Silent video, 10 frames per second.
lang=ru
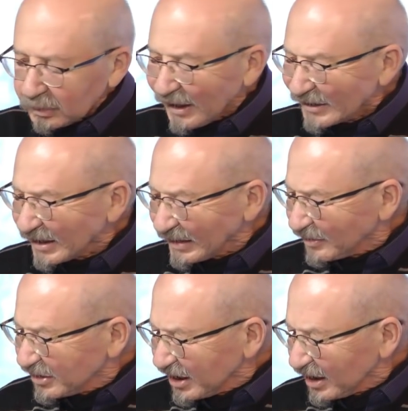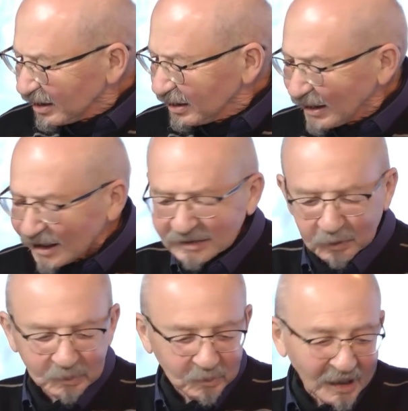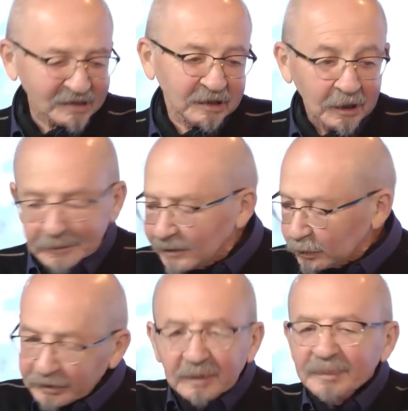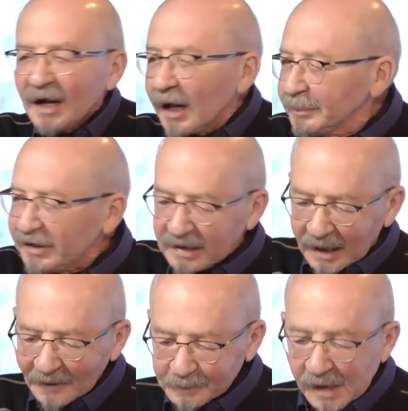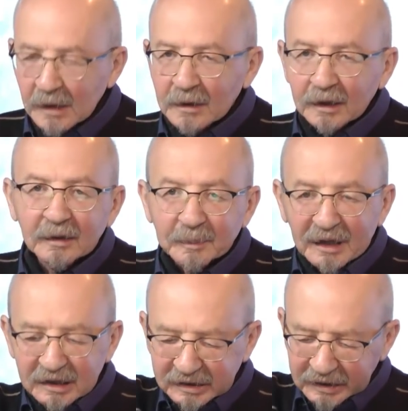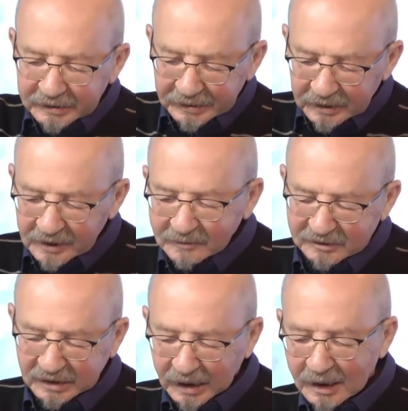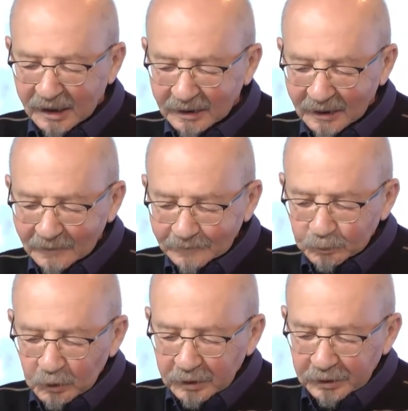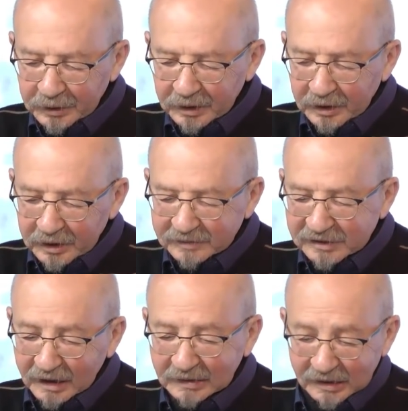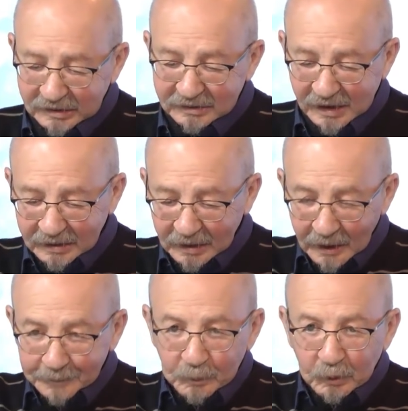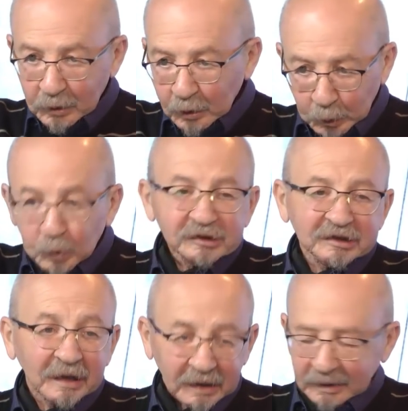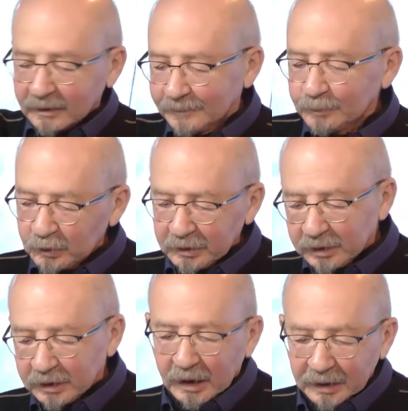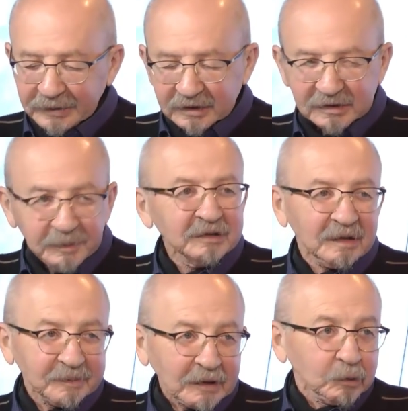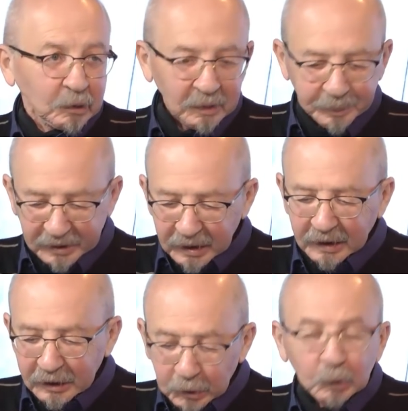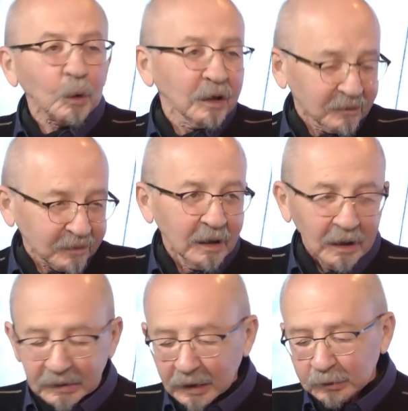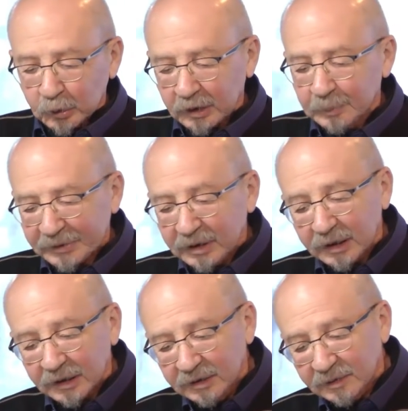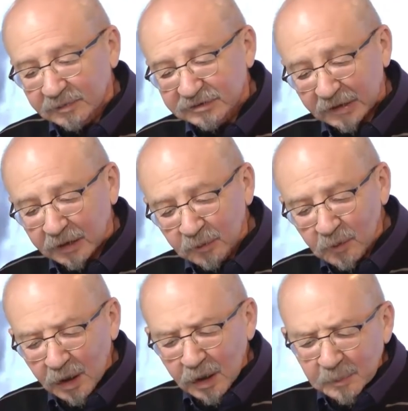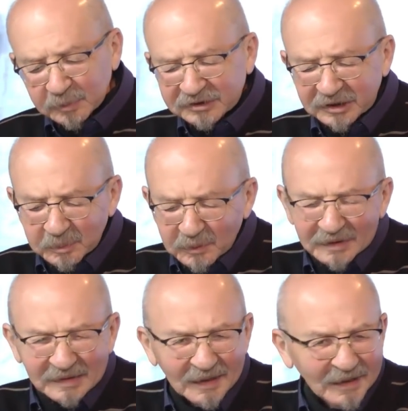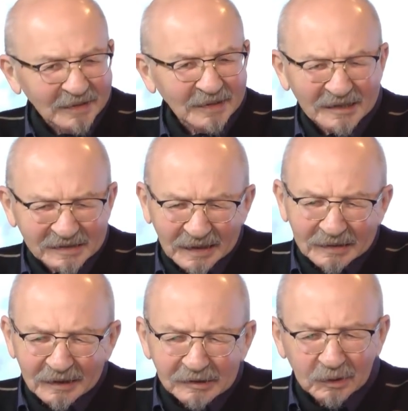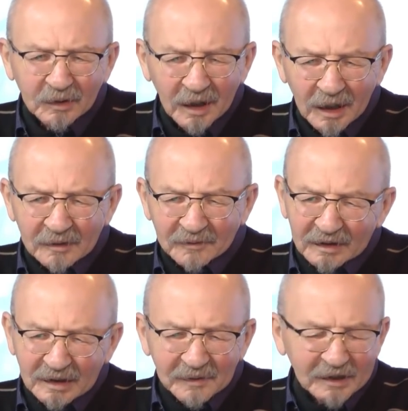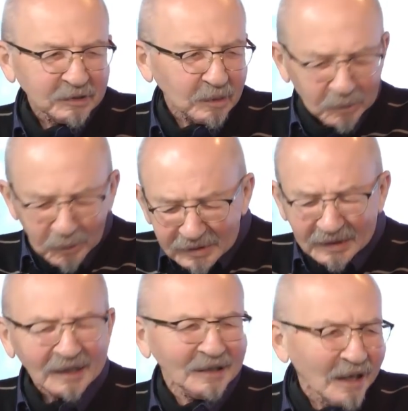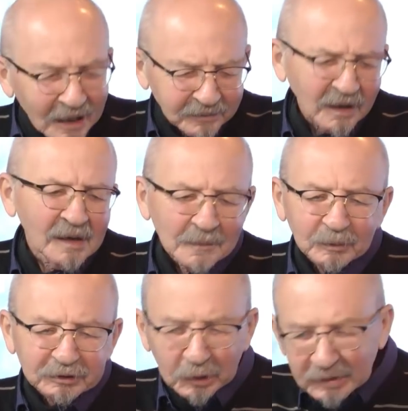нас это все, нас вот, нас, я имею в виду, тебя, меня, mm моих зрителей в Израиле э, и всех, так сказать, русских э, антисемитов, которые mm ну. приехали, и гоев, которые приехали в страну, Чему это нас так должно волновать, что какой-то раф, что-то